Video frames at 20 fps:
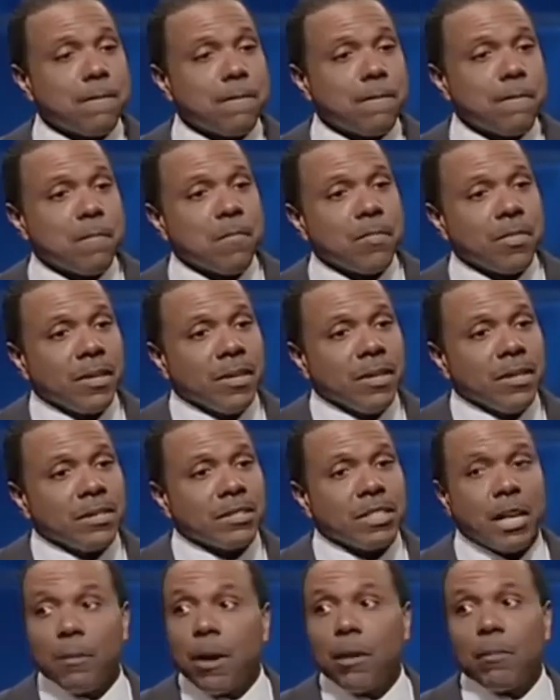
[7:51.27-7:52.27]
Услышав,
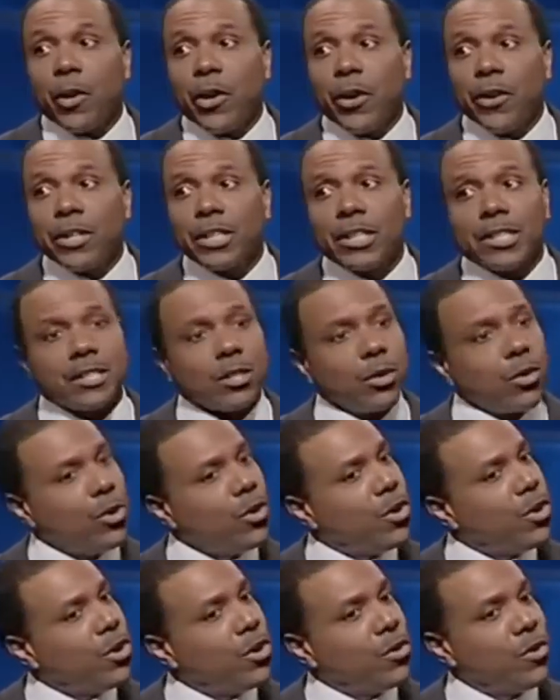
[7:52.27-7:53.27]
они сказали,
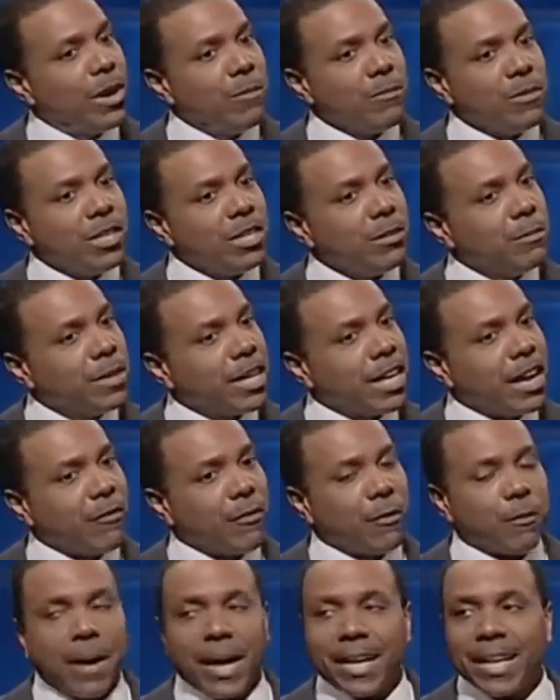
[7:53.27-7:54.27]
«Вы поосторожнее с
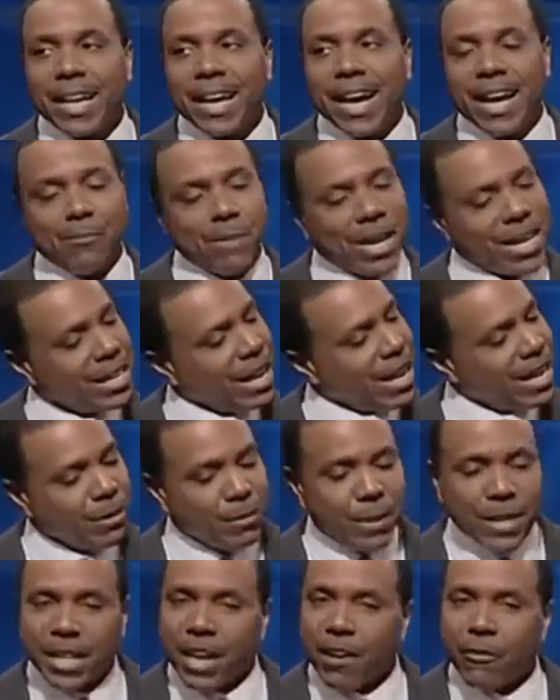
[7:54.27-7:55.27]
этим. Это вам
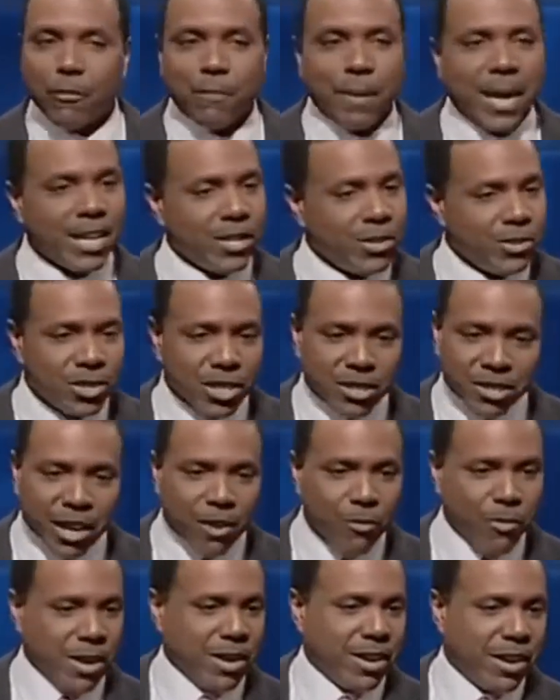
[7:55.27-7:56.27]
надо быть внимательными
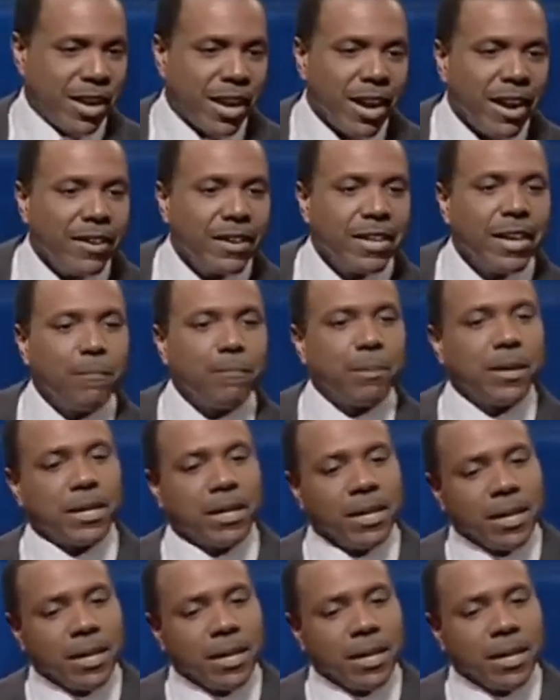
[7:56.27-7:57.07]
в слушании».